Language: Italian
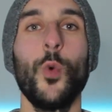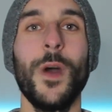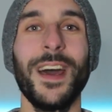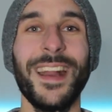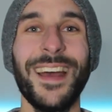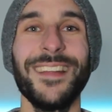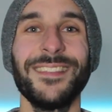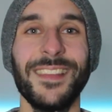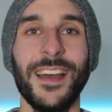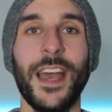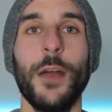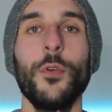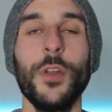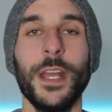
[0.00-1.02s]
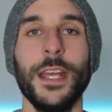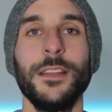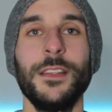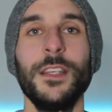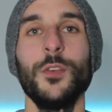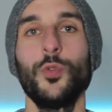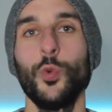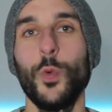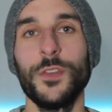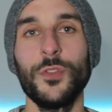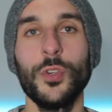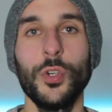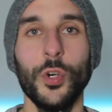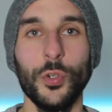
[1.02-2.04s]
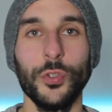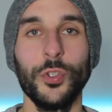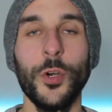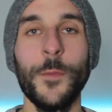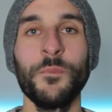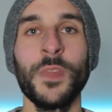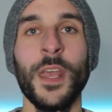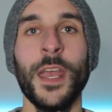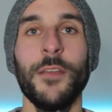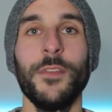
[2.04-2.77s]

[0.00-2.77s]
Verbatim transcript: 40 euro netti su questo conto